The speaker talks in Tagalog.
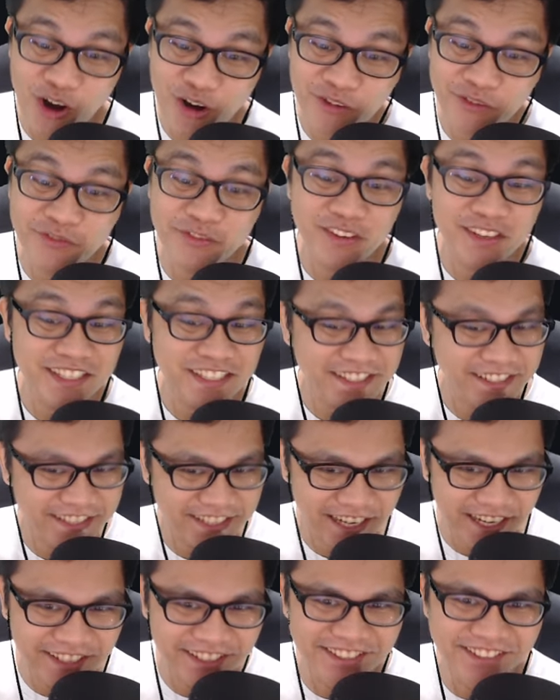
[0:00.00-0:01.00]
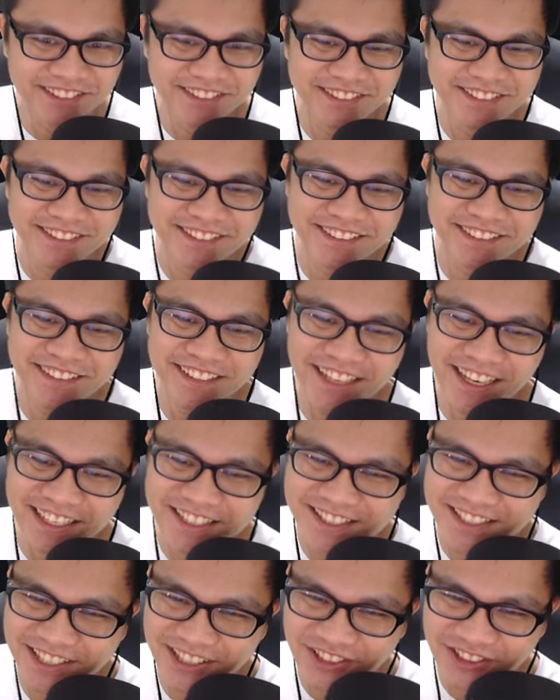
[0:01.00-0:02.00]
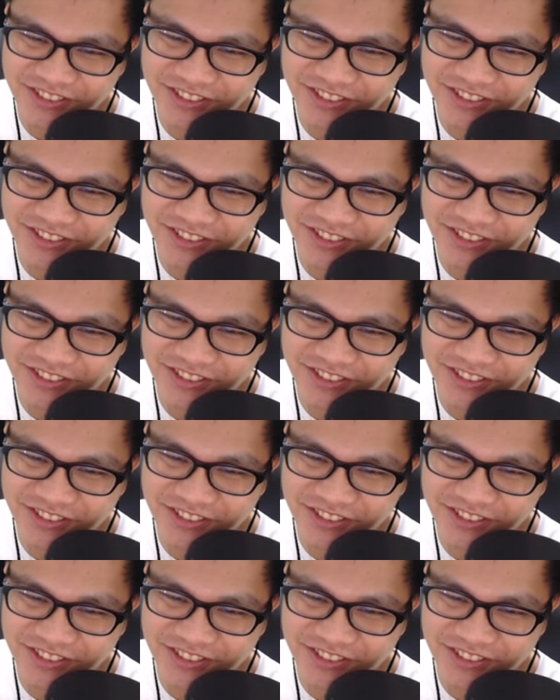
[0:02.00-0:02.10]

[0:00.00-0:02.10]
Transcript: of sound. Let's go,